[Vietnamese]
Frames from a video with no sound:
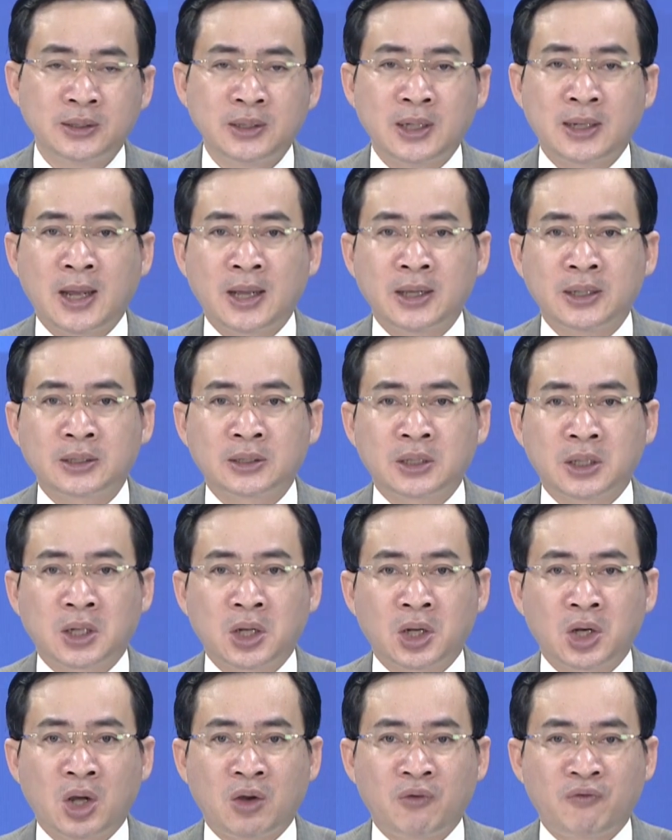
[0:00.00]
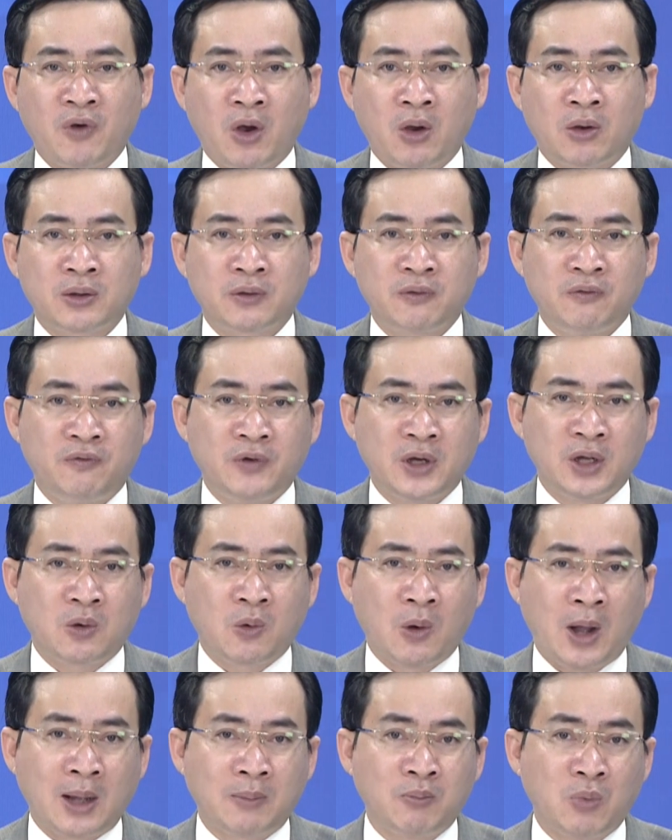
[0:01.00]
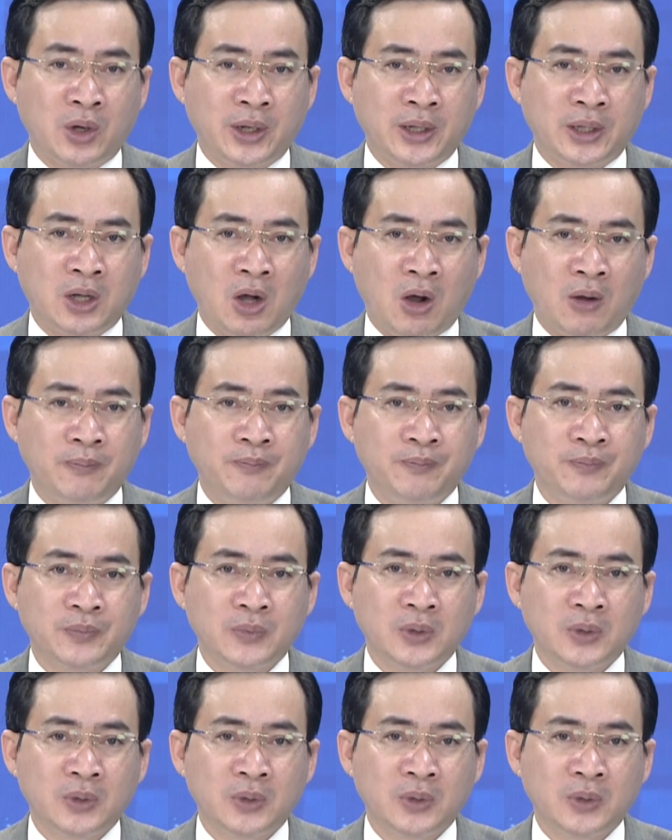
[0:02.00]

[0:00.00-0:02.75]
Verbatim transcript: Nơi đây từng có đàn vọt với khoảng 1.000 con.